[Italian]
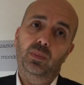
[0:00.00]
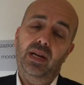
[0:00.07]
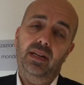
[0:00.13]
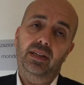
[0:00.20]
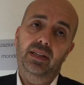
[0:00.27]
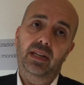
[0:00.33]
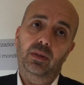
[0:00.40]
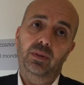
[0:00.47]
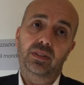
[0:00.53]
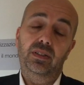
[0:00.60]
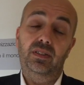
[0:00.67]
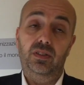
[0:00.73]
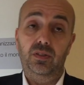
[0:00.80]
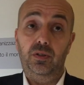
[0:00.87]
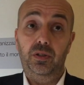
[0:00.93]
macchina, quindi
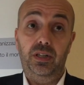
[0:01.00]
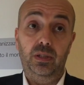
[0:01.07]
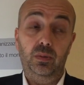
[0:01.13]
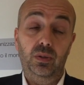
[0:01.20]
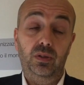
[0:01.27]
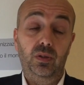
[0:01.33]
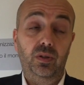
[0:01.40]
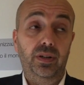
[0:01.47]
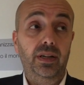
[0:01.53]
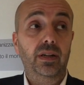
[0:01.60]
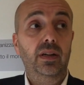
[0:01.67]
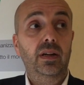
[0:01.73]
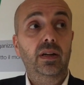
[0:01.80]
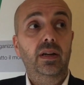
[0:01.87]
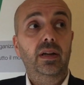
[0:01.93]
sensori e attuatori,
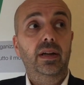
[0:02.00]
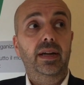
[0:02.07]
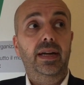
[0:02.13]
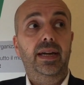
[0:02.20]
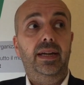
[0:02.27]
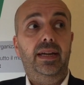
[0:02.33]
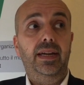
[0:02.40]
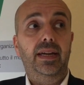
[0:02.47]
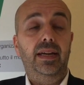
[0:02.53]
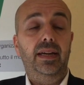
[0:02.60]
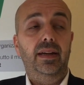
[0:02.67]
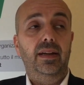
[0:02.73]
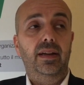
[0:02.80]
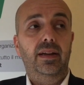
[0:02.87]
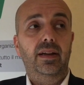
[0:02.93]
e
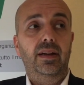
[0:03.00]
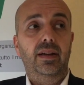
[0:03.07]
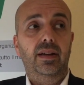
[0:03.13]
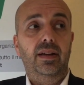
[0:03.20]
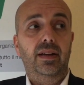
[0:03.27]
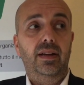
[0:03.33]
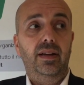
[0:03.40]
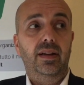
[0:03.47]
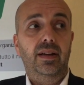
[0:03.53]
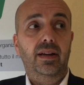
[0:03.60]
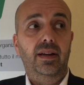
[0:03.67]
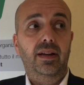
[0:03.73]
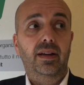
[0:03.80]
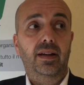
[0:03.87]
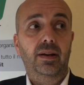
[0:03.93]
che
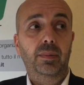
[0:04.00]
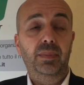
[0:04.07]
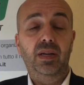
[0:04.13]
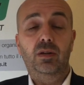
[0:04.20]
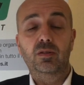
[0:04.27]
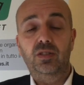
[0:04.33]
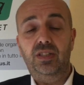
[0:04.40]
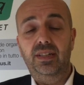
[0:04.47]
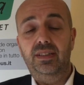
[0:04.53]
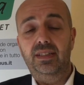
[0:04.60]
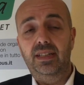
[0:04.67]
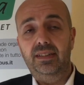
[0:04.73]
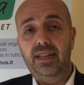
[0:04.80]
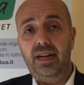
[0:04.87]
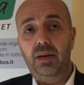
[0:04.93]
eh, mi consente
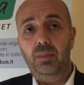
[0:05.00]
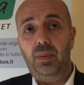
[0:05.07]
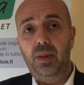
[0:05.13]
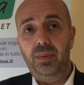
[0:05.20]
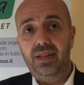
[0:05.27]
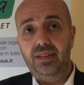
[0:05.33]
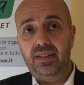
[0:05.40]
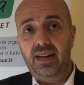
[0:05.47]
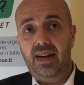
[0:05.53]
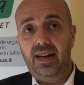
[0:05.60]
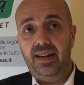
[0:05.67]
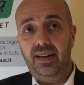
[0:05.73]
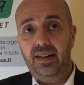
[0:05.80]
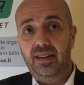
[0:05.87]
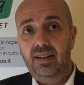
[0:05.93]
di andare a
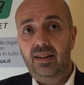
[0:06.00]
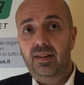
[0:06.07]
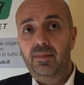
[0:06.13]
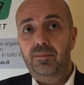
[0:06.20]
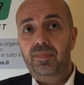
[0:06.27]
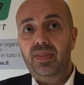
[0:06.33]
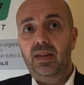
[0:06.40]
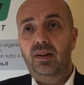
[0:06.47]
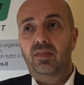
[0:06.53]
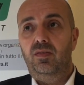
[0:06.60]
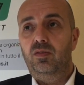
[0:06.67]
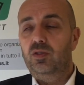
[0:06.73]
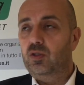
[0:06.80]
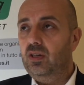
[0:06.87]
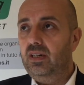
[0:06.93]
implementare
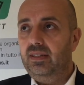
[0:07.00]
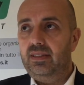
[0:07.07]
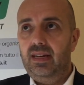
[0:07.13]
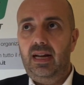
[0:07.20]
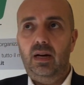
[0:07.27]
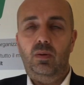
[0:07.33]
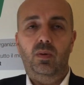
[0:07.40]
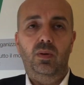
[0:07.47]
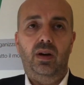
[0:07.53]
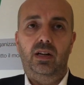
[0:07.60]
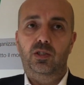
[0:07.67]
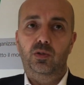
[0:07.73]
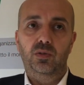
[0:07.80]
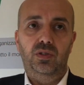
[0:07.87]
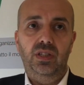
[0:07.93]
funzionalità
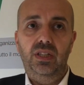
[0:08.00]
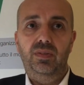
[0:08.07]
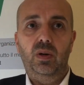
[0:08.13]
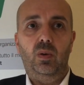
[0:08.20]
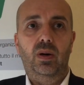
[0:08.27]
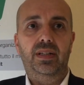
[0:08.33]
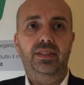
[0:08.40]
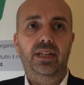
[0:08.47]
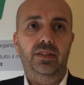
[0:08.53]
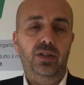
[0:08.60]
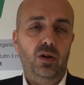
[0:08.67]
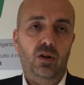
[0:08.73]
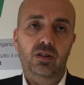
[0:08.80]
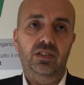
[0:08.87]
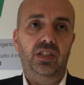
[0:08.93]
aggiuntive quali
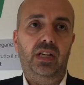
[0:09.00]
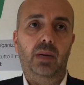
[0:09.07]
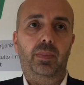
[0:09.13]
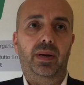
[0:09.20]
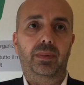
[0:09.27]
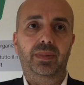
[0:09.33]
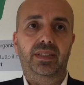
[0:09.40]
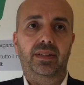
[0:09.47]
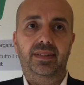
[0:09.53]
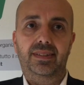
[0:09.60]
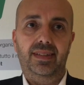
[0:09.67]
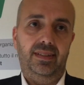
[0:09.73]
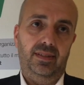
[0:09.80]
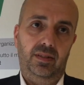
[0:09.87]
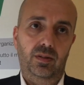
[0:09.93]
diagnostica,
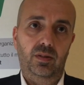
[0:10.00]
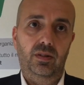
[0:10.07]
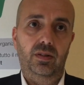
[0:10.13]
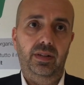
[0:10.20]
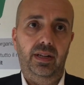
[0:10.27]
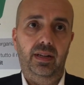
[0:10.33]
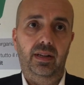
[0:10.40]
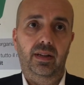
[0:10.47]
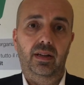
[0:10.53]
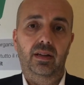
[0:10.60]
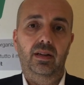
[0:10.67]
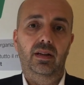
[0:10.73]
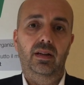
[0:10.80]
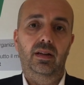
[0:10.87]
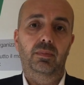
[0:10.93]
parametrizzazione,
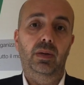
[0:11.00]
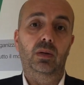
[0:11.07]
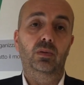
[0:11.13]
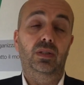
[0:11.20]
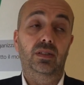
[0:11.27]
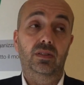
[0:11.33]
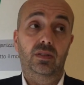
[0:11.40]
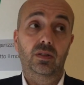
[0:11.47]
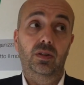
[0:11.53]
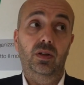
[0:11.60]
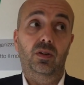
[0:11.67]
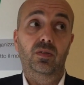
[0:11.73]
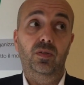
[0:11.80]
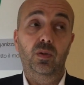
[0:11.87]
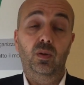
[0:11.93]
eh, manutenzione,
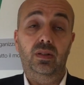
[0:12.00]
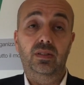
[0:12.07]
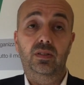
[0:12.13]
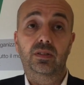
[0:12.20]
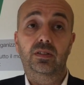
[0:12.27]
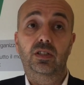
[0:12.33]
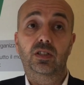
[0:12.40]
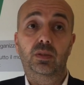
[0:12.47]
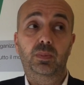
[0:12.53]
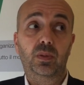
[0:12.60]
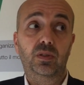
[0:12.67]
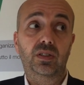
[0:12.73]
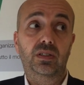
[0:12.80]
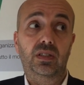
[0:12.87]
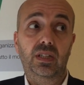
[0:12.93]
configurazione dei
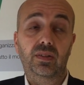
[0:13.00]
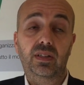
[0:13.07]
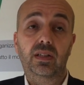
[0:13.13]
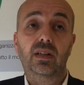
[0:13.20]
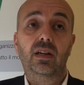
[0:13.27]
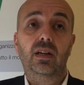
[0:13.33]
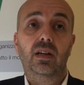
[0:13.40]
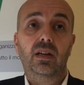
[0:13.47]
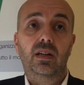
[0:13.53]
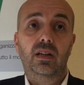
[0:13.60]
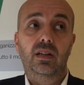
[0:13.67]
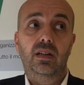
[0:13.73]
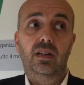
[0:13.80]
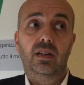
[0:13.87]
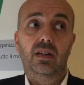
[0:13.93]
dispositivi
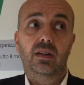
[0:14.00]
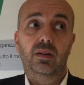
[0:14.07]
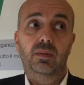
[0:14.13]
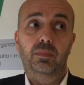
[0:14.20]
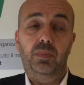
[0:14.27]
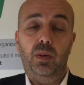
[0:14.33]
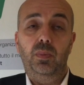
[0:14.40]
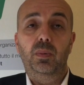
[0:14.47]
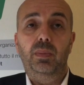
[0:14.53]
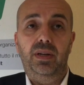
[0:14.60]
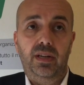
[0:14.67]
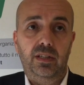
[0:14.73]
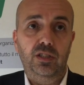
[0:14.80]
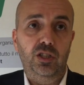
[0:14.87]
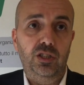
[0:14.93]
eh, proprio in
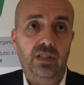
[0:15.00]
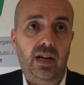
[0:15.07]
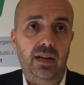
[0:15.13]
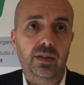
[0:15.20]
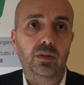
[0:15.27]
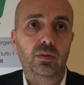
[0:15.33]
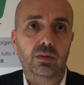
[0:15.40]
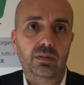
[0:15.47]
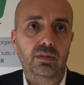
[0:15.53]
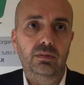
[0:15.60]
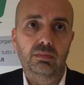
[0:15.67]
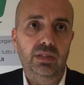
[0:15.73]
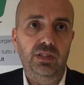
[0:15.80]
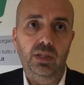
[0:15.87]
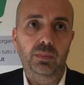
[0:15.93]
maniera digitale,
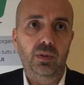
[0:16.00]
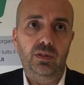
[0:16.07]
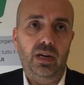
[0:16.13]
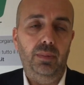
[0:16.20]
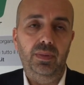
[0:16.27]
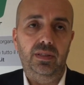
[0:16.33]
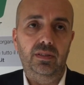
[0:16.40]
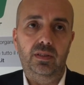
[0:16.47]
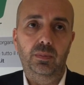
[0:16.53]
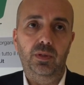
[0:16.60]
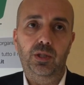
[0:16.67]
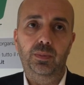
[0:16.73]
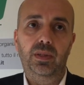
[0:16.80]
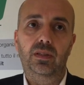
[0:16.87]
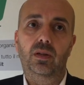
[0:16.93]
non ad esempio tramite
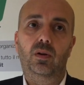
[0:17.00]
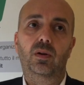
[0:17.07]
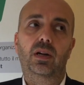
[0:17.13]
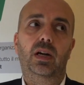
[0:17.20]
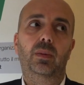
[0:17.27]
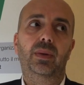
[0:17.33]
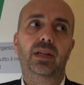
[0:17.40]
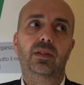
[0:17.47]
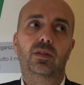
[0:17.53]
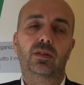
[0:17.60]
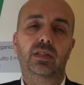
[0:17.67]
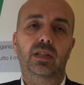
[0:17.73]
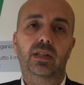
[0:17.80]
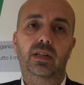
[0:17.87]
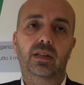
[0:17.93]
semplicemente il collegamento
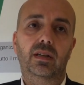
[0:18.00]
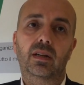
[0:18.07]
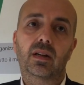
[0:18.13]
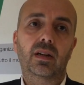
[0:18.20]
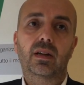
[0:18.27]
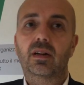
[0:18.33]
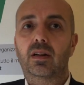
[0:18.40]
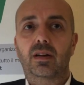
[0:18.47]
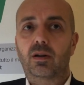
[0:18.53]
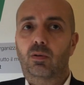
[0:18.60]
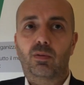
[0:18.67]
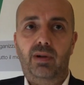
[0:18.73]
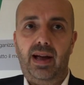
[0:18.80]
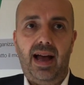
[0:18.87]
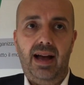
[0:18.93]
di
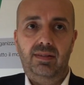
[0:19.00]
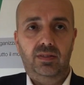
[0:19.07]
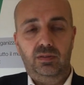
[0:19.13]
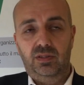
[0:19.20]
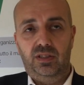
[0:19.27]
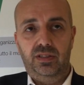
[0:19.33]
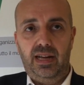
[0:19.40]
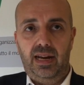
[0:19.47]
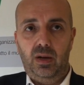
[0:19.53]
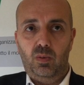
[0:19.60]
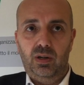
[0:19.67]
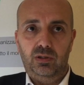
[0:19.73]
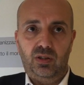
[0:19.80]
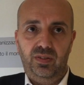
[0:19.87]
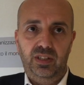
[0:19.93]
un cavo, un segnale
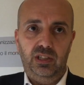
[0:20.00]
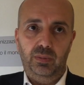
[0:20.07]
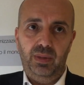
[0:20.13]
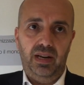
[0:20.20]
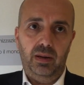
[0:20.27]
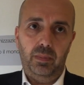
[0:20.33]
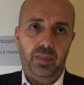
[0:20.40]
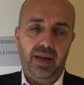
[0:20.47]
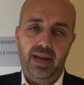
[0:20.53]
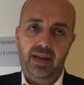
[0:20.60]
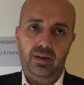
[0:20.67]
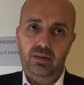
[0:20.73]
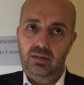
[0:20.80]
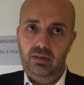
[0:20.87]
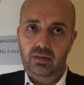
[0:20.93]
420
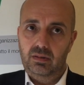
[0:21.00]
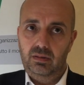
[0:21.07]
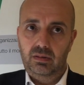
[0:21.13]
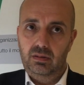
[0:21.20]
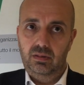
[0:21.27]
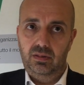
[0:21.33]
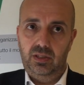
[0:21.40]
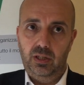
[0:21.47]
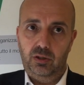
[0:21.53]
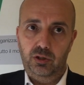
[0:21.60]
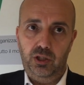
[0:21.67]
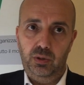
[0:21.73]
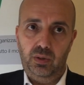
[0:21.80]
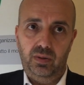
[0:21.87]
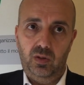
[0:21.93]
mA o
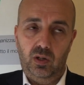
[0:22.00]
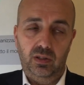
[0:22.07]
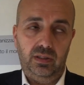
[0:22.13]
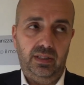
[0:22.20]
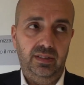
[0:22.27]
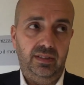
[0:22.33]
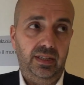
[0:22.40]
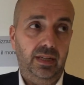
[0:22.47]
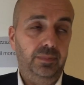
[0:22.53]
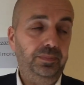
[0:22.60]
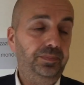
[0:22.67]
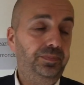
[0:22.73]
0,5 volt che sia.